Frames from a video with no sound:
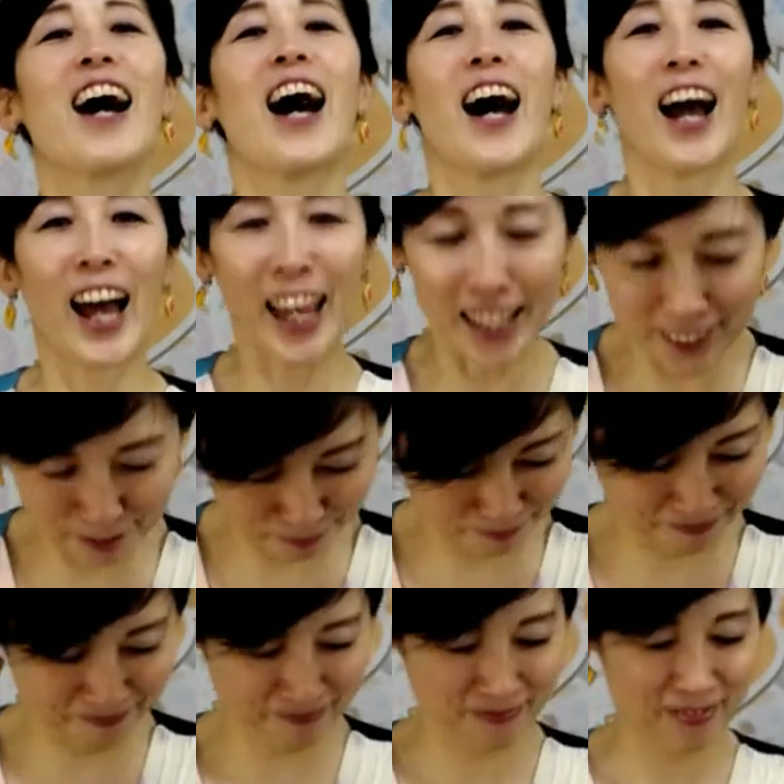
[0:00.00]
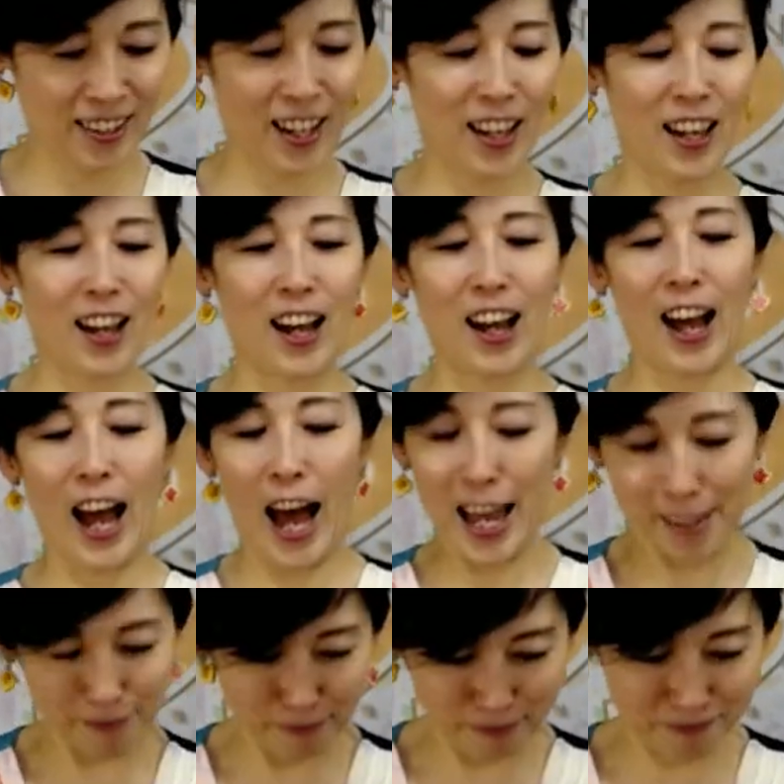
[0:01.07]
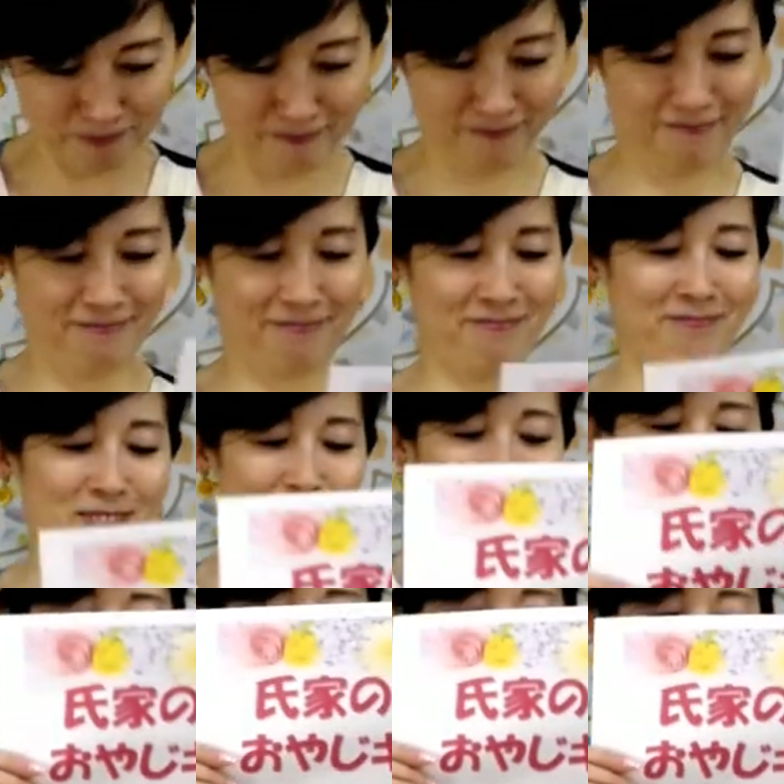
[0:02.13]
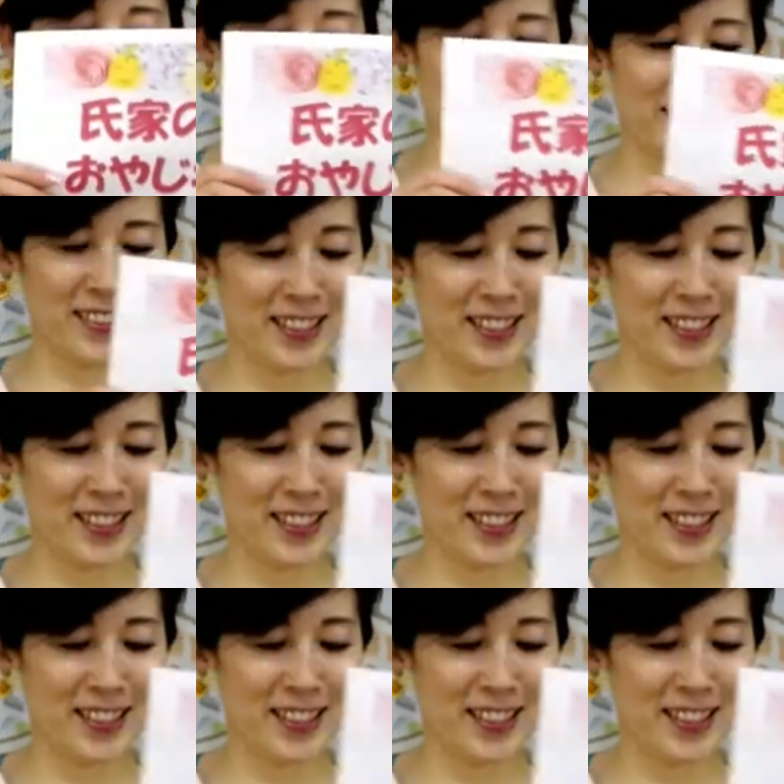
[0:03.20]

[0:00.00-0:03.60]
はいはいはいはいということで、